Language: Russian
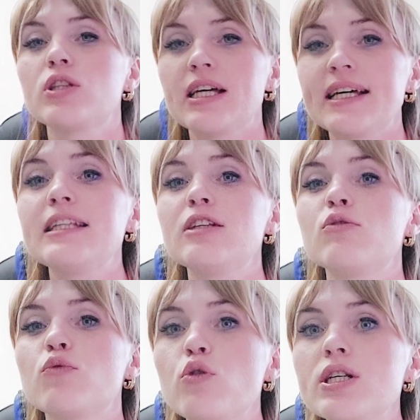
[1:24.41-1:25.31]
на этот
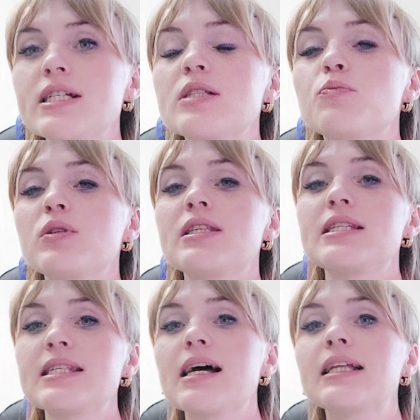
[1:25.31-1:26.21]
возраст
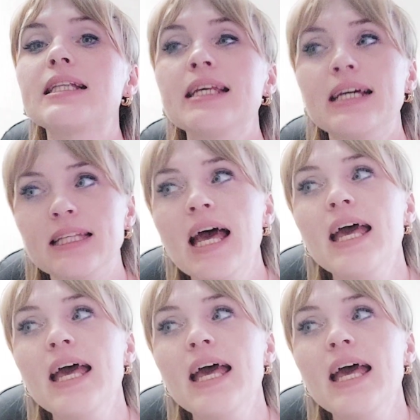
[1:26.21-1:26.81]
50 лет.